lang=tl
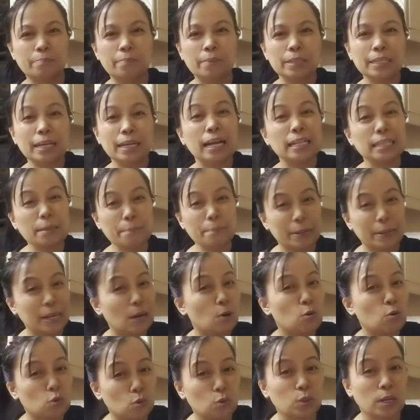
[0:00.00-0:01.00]
Matagal na
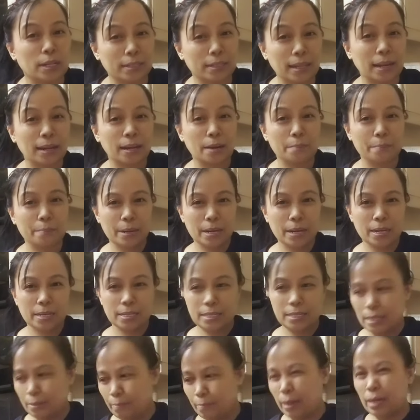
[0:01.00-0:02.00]
panahon ko na talaga
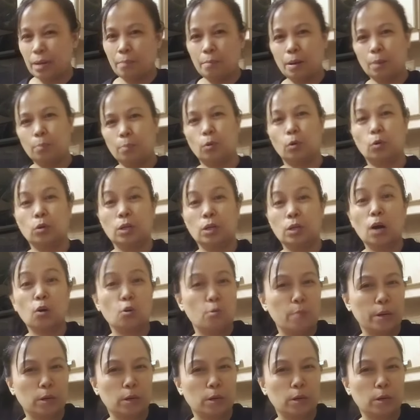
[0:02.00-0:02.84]
pinag-isipan na mag-for good ako.